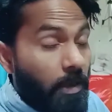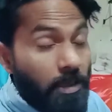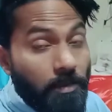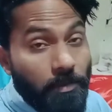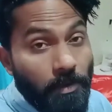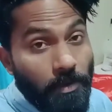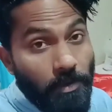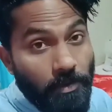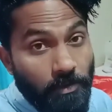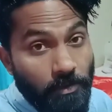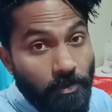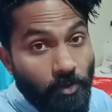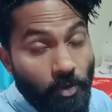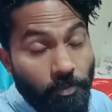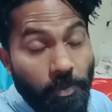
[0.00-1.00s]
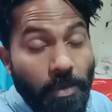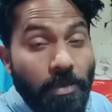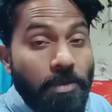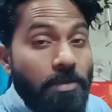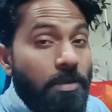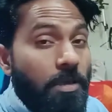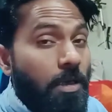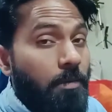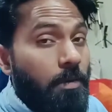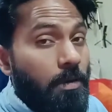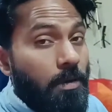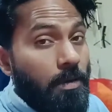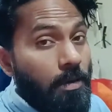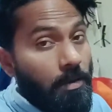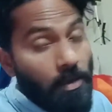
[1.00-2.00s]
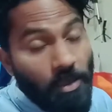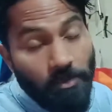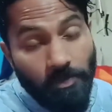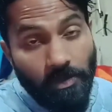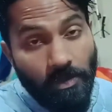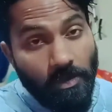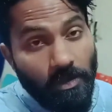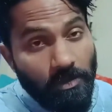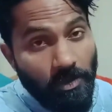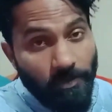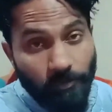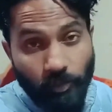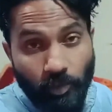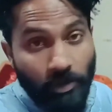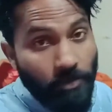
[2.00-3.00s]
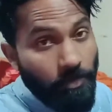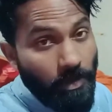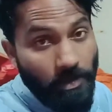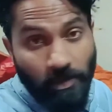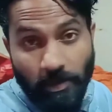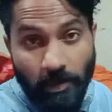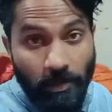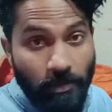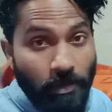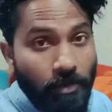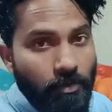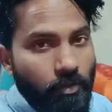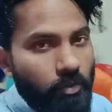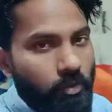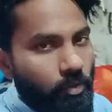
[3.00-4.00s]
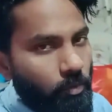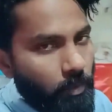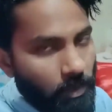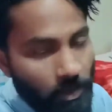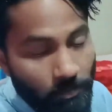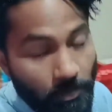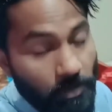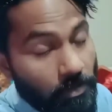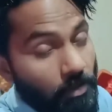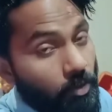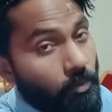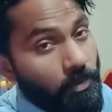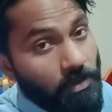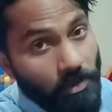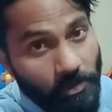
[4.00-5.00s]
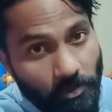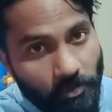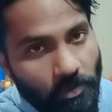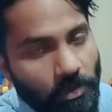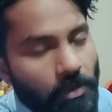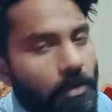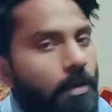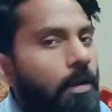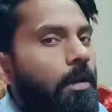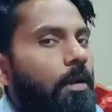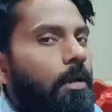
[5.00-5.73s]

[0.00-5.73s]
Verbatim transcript: पानी भरना है क्योंकि पानी छः बजे से लेकर सात बजे तक आता है पूरे दिन पानी नहीं आता है तो उसको भरना पड़ता है सुबह जल्दी उठ के